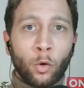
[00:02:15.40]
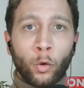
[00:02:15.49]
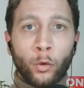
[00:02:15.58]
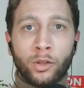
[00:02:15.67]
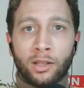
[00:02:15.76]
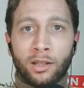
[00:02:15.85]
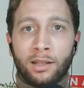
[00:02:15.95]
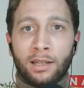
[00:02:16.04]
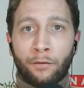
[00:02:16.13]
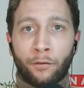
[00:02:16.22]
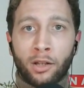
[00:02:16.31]
Und
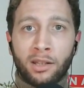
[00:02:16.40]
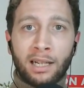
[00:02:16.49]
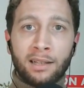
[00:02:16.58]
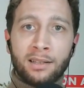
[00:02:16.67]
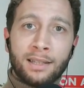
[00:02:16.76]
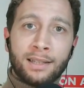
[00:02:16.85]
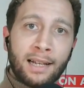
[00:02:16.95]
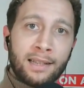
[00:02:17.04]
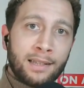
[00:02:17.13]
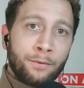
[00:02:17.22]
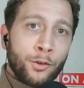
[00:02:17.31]
der Vorteil ist, das
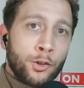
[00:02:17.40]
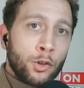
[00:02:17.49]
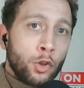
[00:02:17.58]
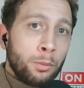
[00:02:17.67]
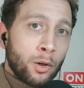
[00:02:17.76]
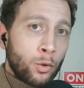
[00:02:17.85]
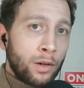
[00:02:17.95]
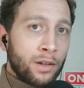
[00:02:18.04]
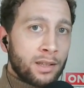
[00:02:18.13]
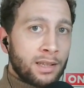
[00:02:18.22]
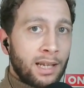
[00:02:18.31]
Ganze wird über
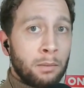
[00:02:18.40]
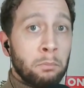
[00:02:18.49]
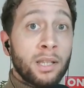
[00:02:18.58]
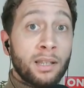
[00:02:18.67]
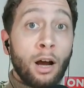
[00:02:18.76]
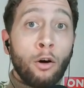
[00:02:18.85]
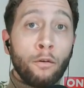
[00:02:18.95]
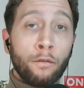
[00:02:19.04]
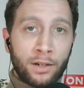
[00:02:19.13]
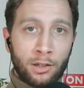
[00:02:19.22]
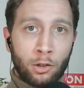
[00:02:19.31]
Riverside mit
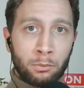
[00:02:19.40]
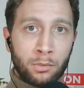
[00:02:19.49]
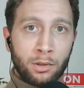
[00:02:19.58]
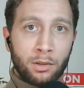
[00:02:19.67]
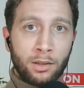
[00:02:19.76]
aufgenommen.